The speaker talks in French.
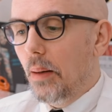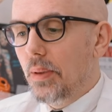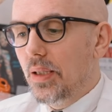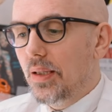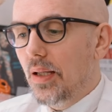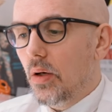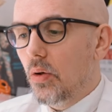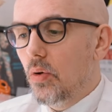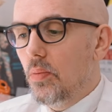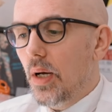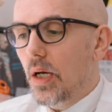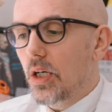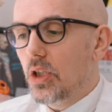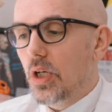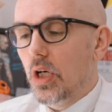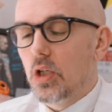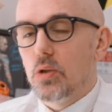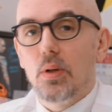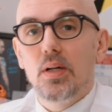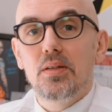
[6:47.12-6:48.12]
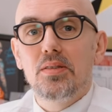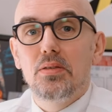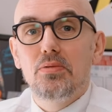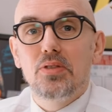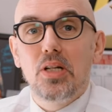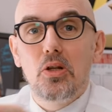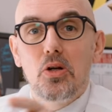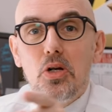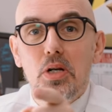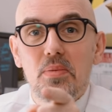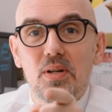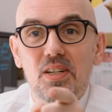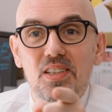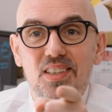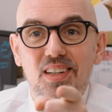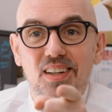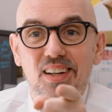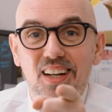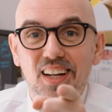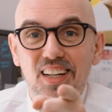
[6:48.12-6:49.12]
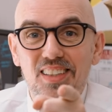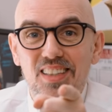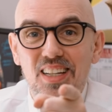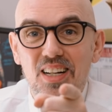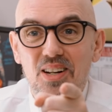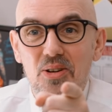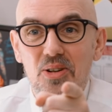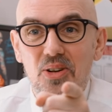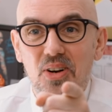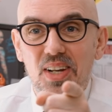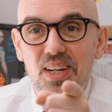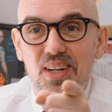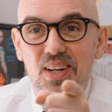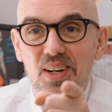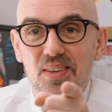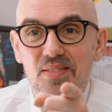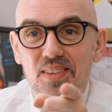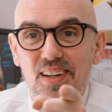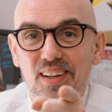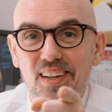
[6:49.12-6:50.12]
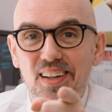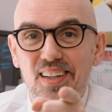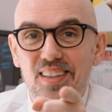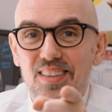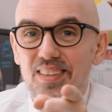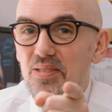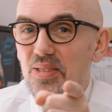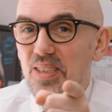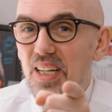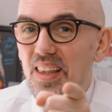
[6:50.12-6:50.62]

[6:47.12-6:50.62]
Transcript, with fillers: J'habitais rue Maréchal Juin. Si vous êtes de Limoges, dites-le dans les coms. Si vous